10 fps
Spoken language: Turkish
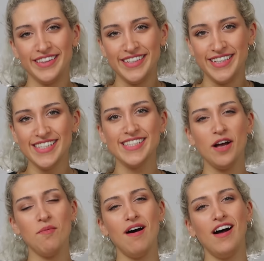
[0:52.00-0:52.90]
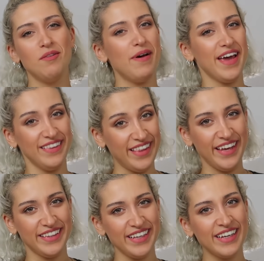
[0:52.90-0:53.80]
falan değiliz ama
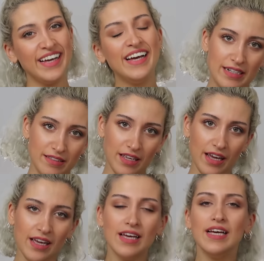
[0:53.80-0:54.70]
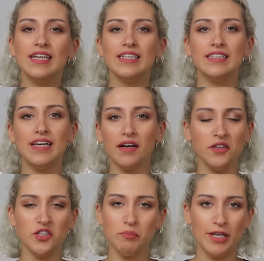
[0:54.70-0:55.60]
Almanya'daydık Berlin'de. Ee,
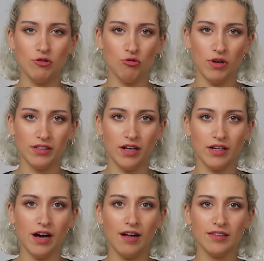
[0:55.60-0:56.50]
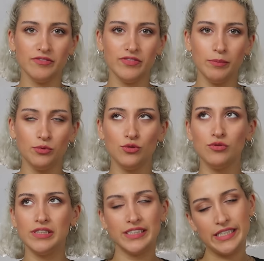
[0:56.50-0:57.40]
yaklaşık 5 gün kadar kaldım ve
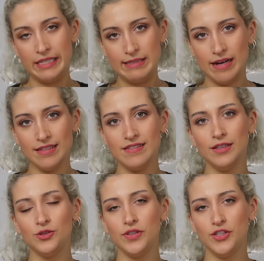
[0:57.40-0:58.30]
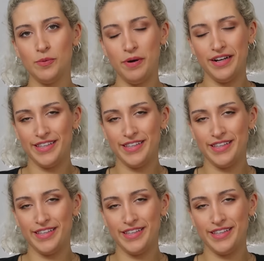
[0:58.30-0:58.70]
bunun 48 saatini alışveriş